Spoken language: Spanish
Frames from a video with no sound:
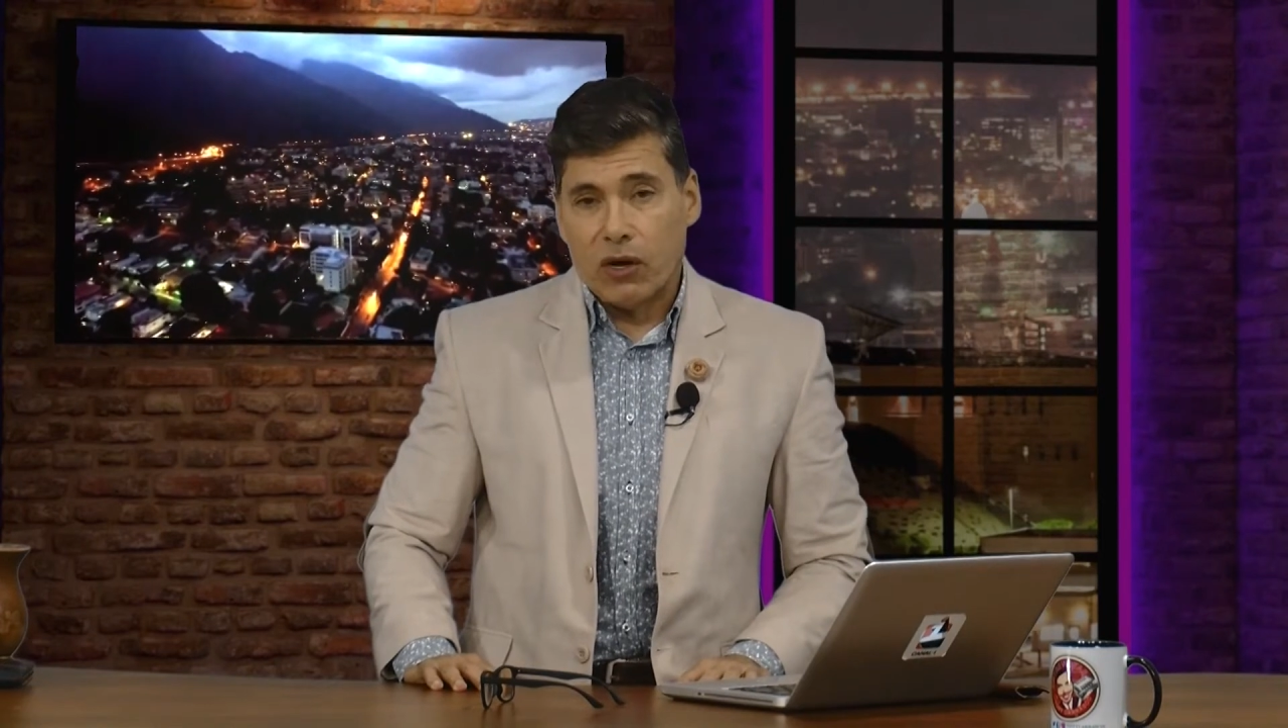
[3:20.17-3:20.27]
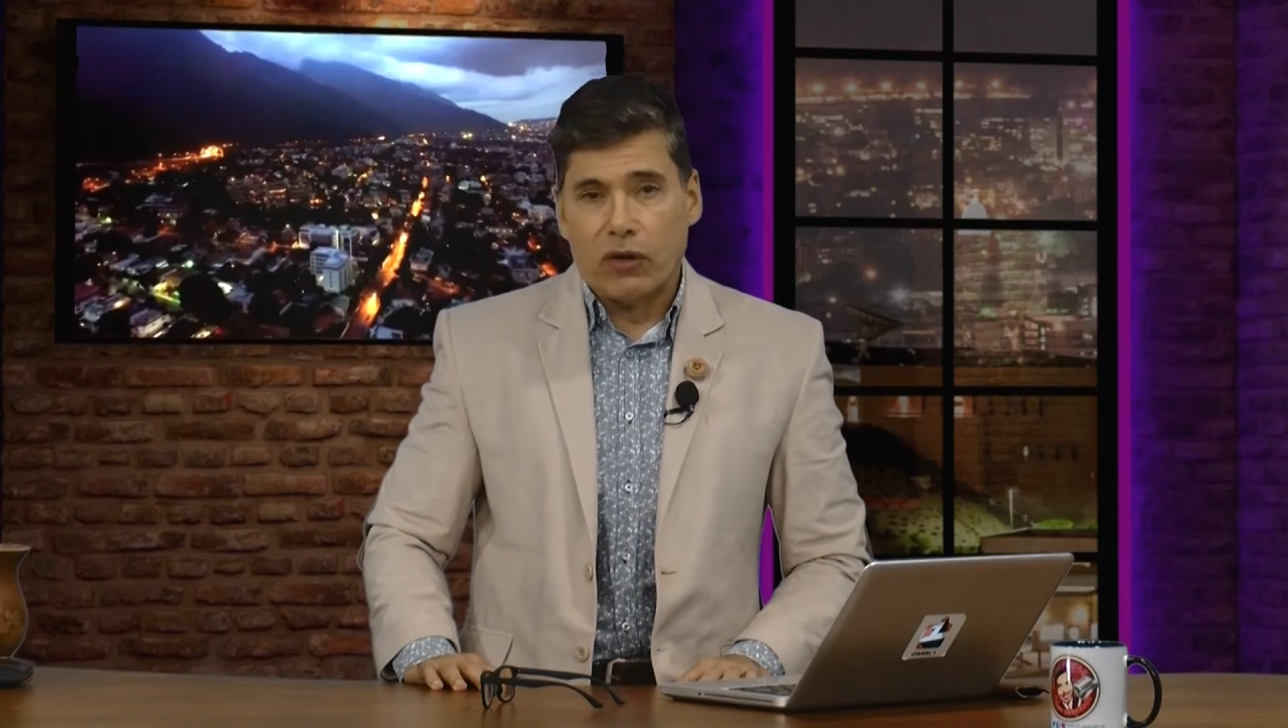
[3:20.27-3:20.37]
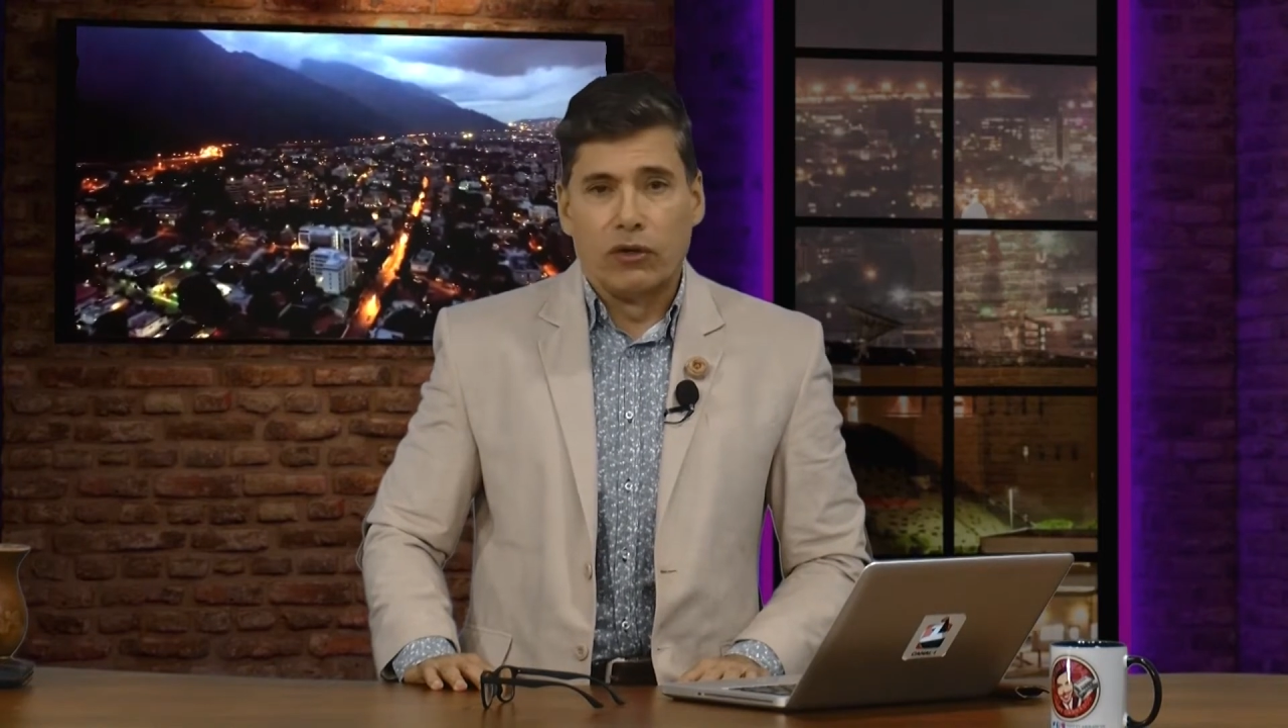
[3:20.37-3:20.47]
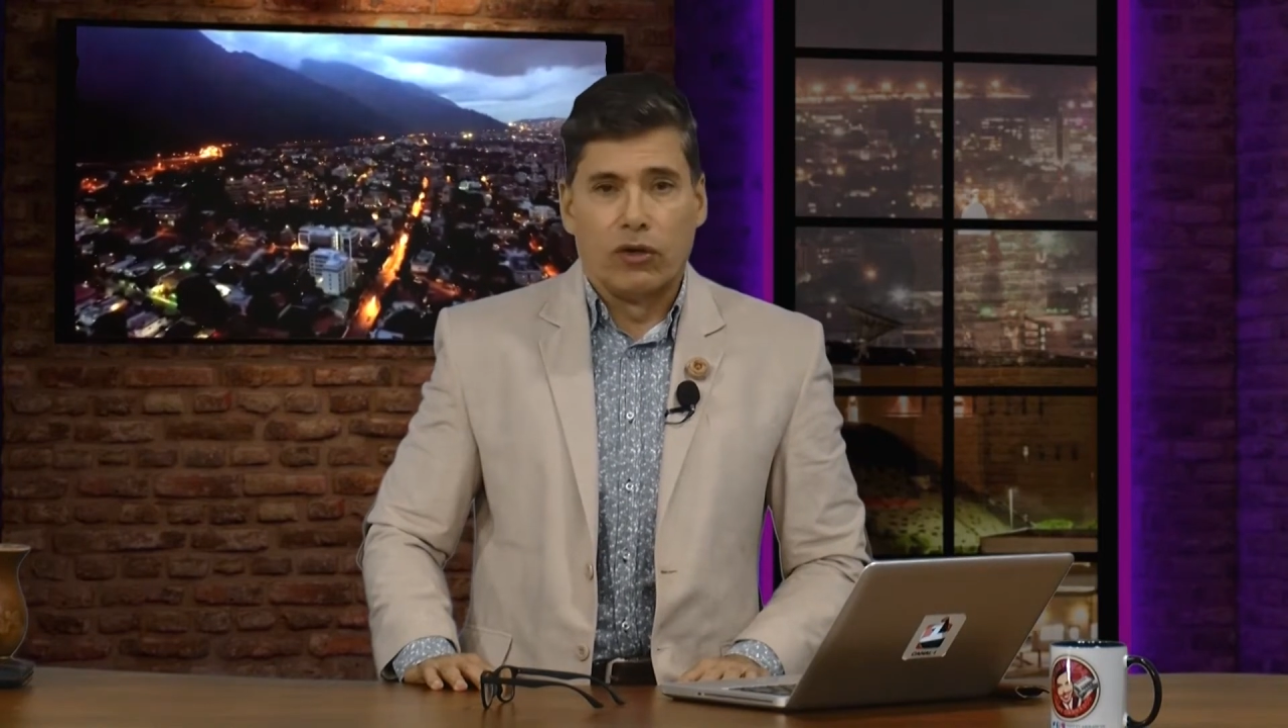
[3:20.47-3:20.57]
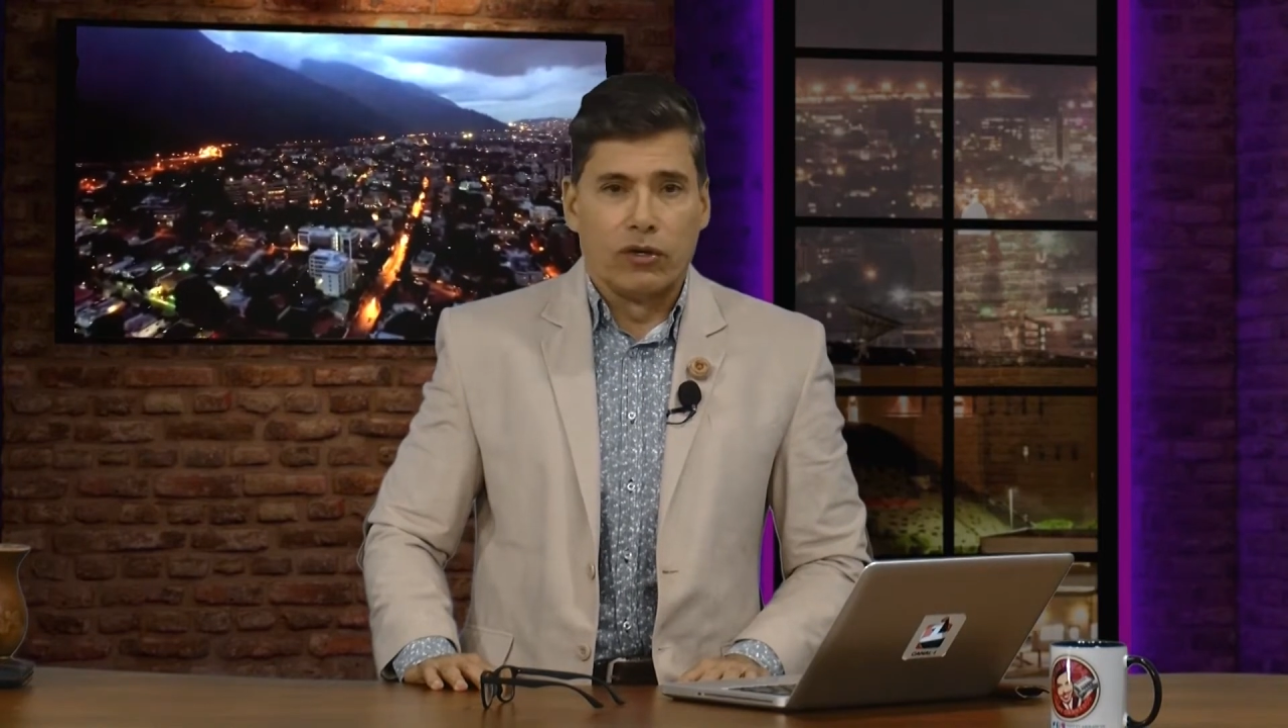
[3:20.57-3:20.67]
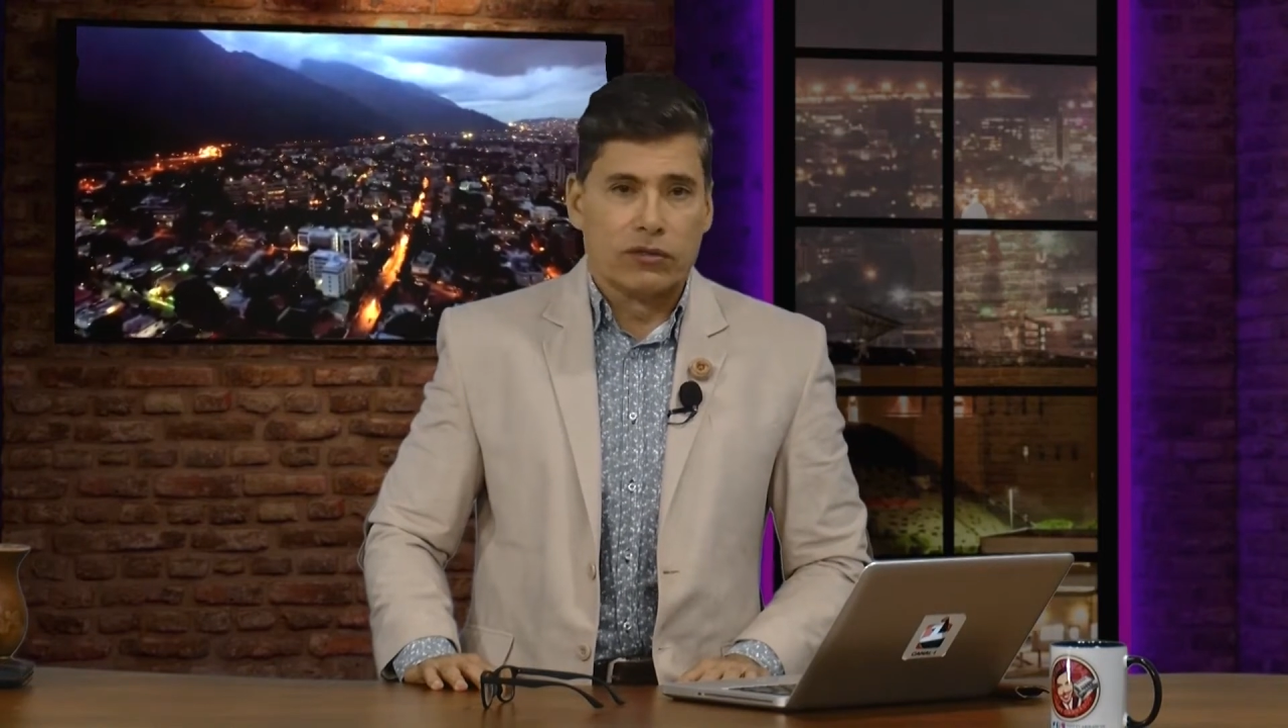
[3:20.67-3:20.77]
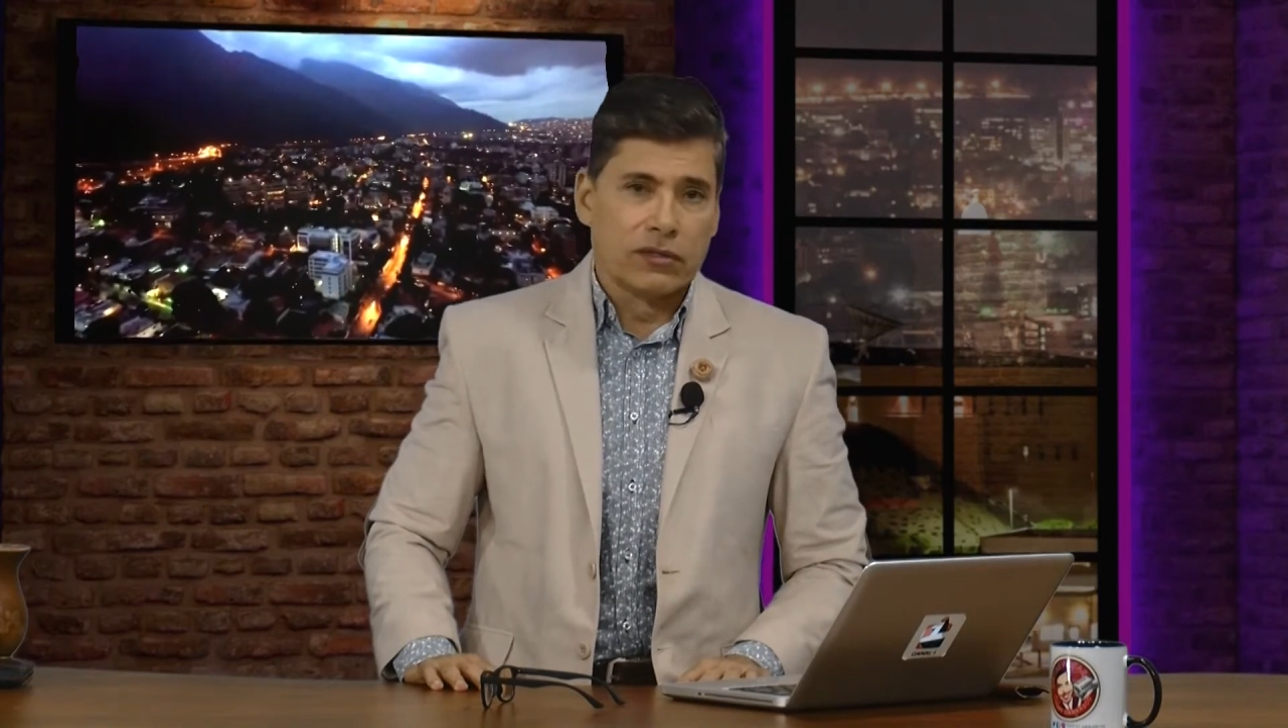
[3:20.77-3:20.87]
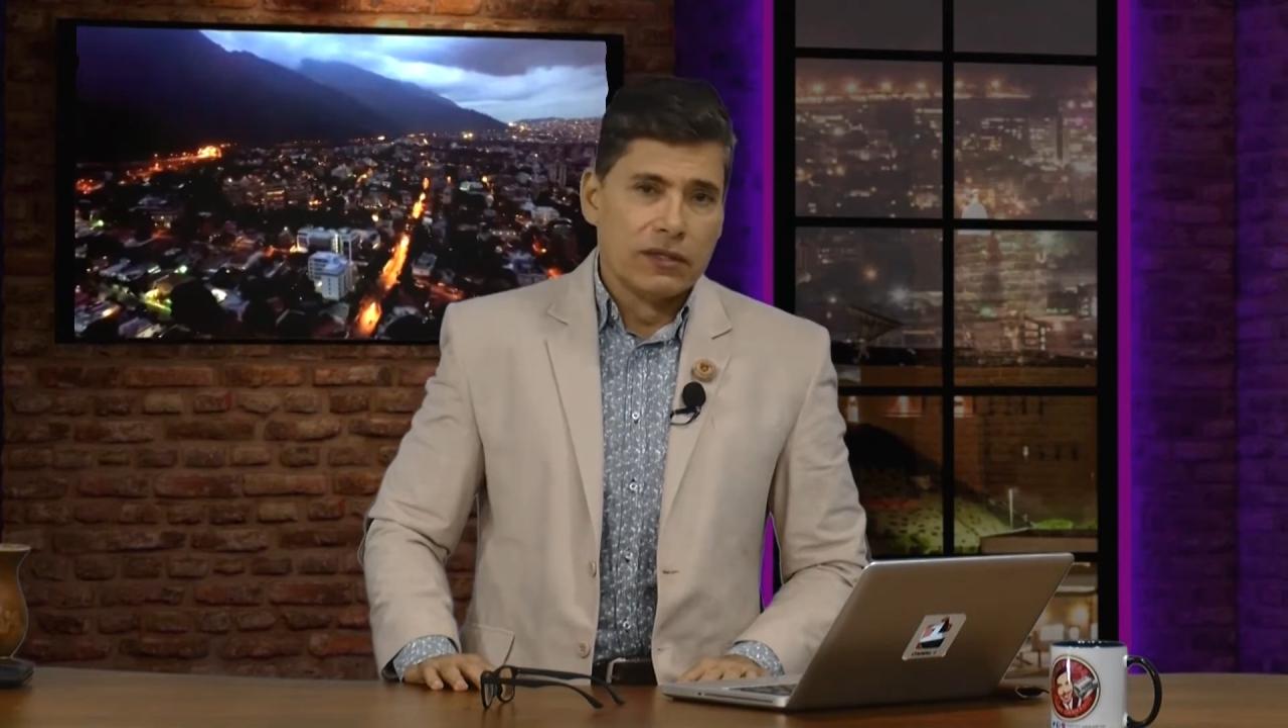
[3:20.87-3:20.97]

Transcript: módulos